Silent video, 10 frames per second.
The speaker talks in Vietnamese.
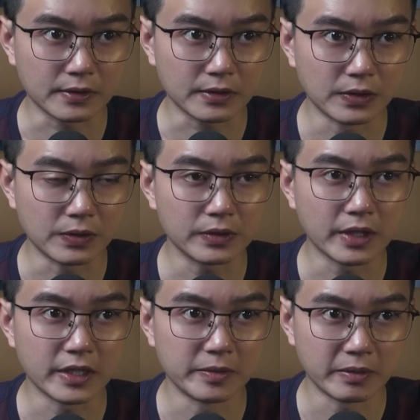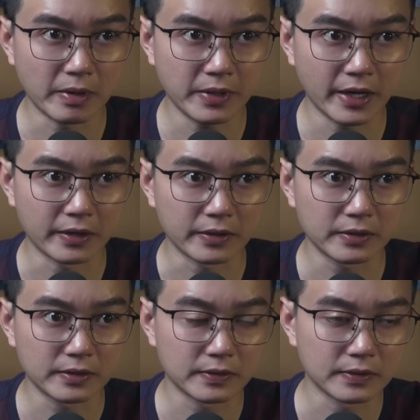Cô có thể tự mình bấm nghe.
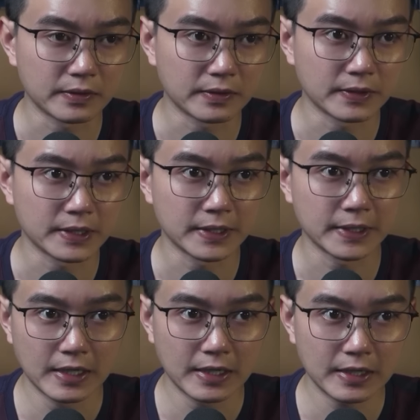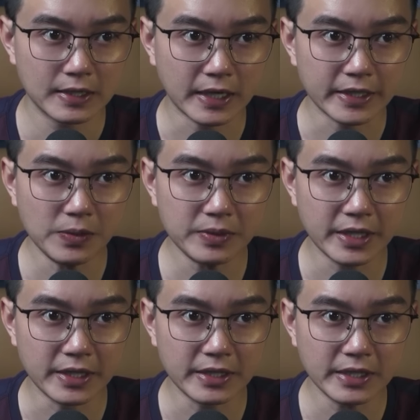Thằng nhóc
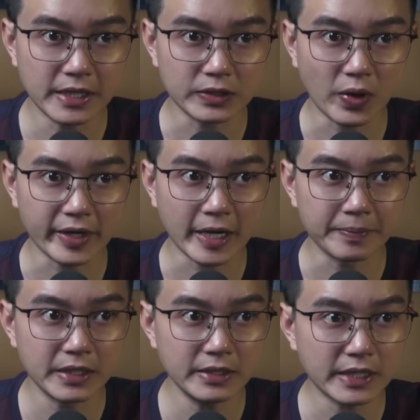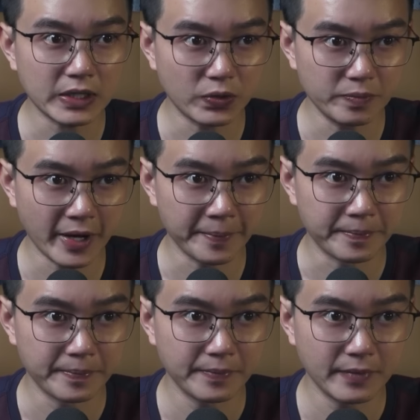chìa chiếc điện thoại cảm ứng đã cũ mềm,
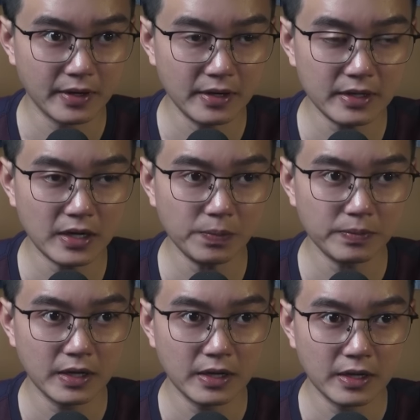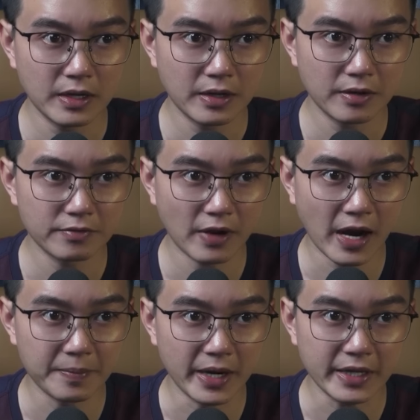nứt góc
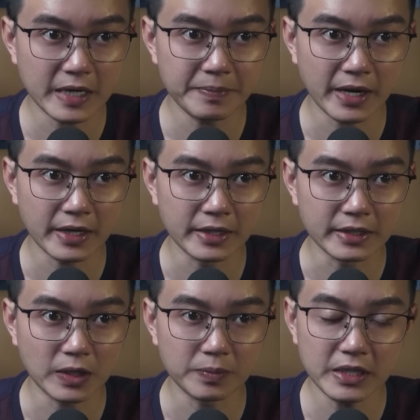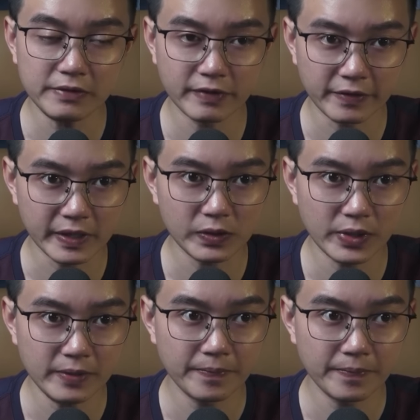và bể cả màn hình không ít về phía Thúy.